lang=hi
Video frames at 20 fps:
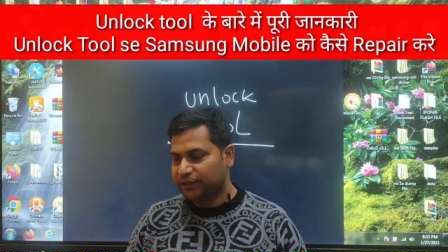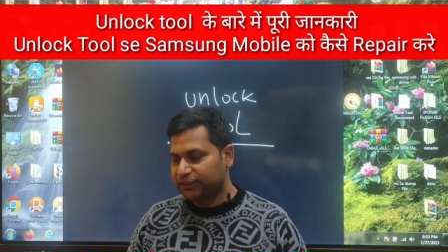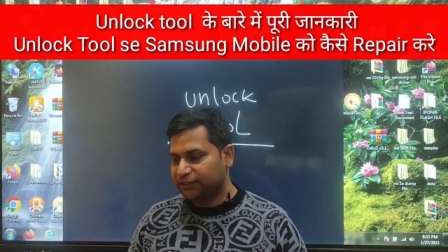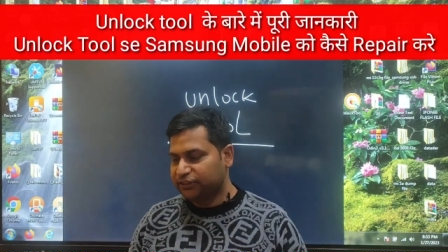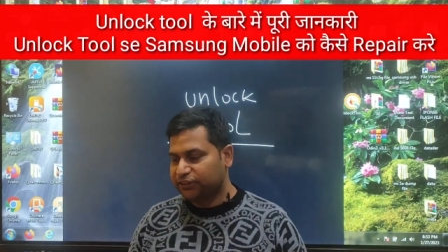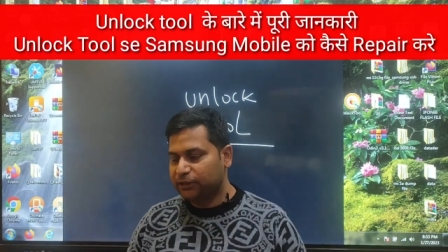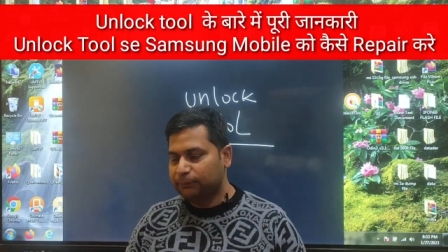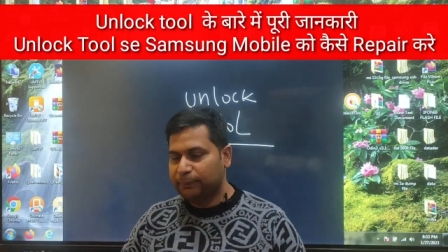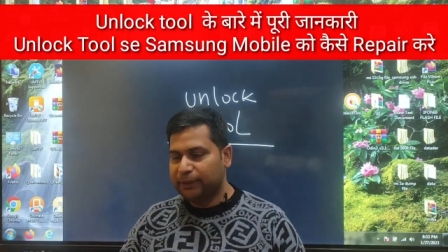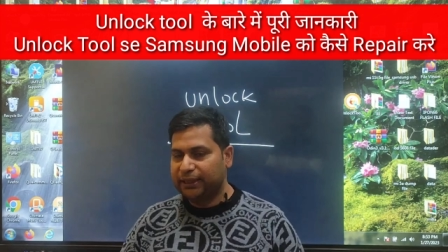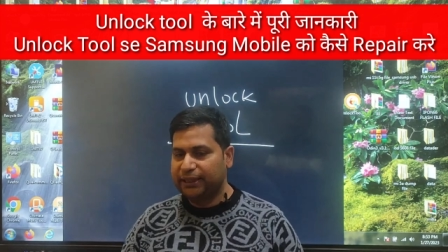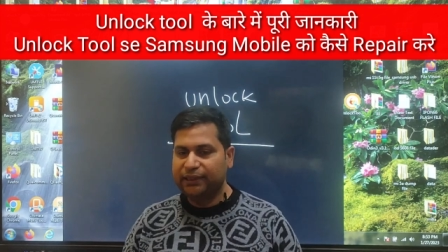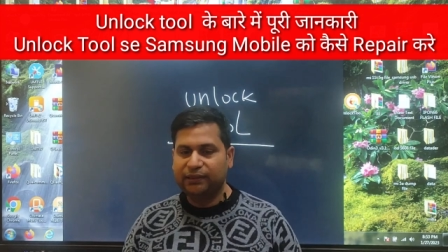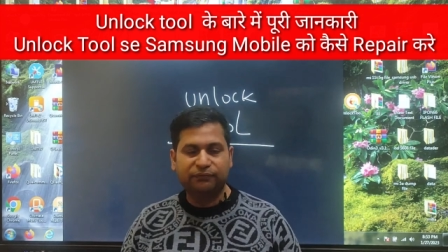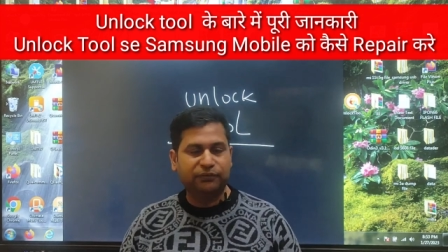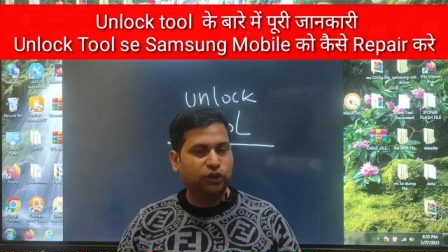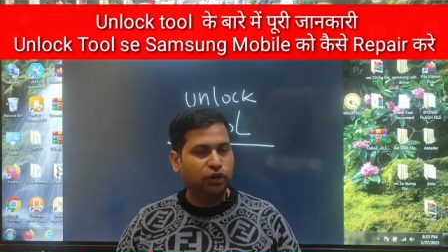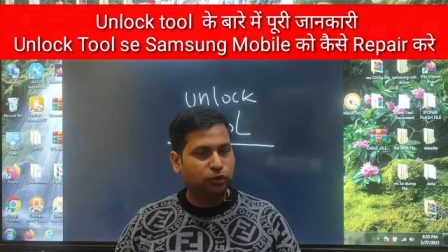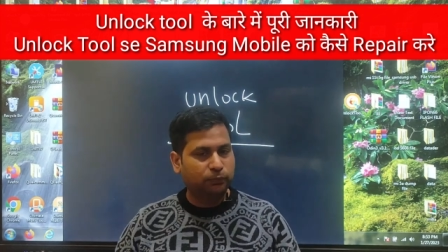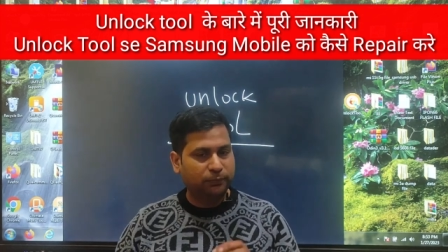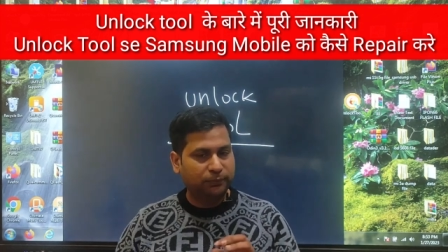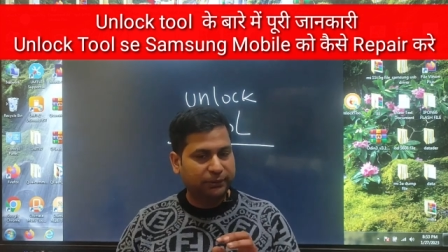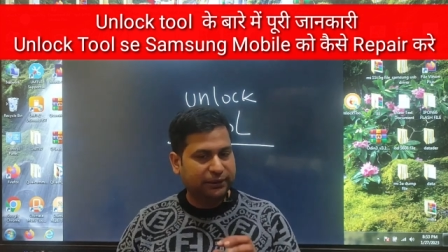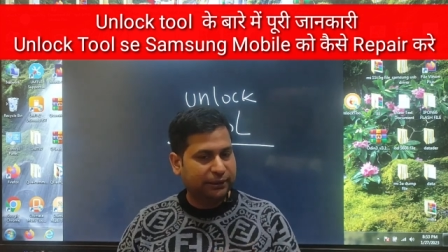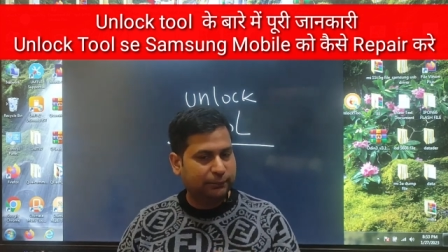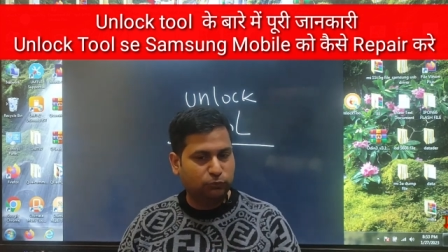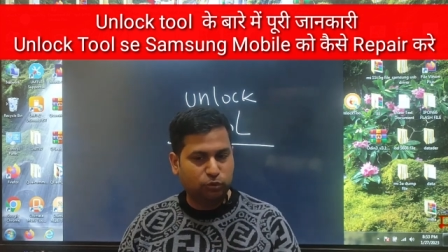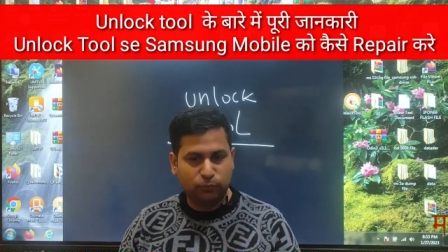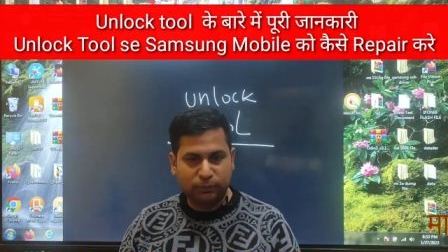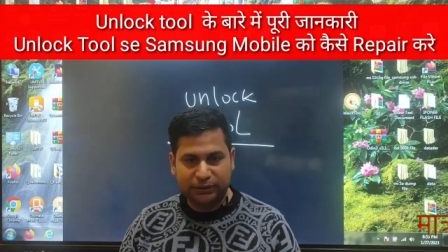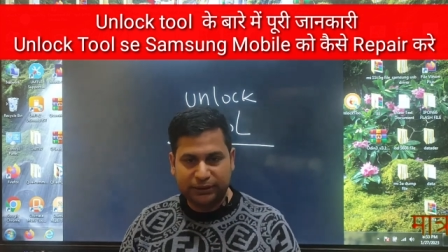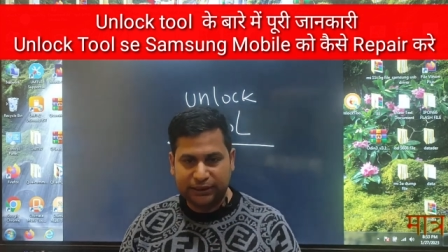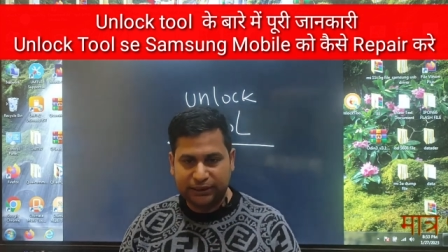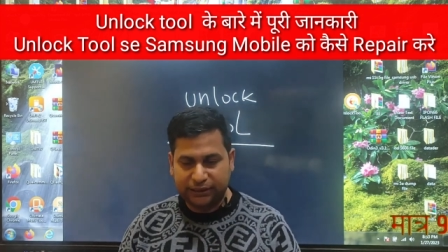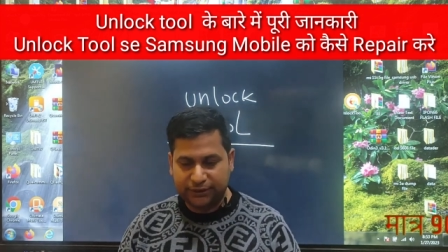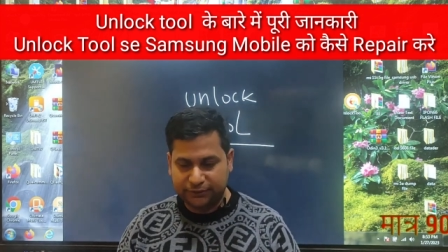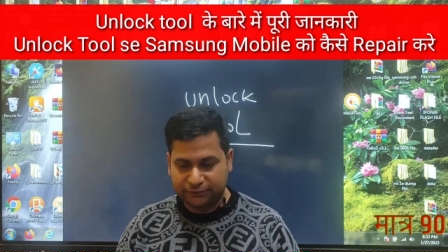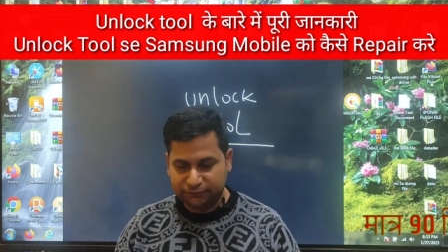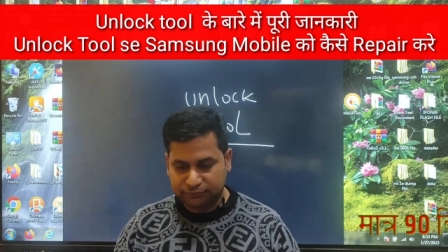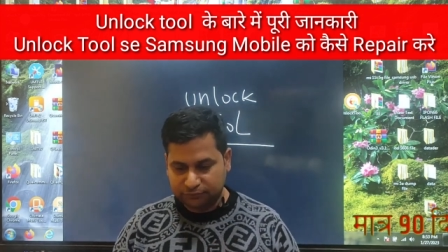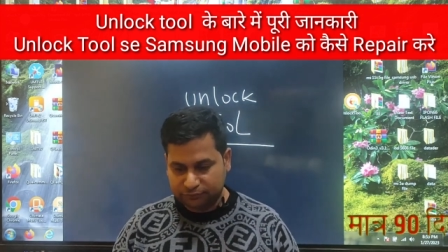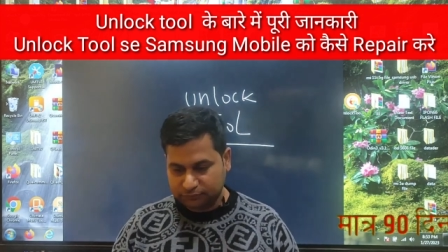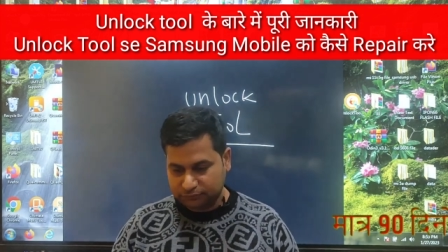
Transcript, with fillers: इसकी पहले की वीडियो में मैंने आपको बताया था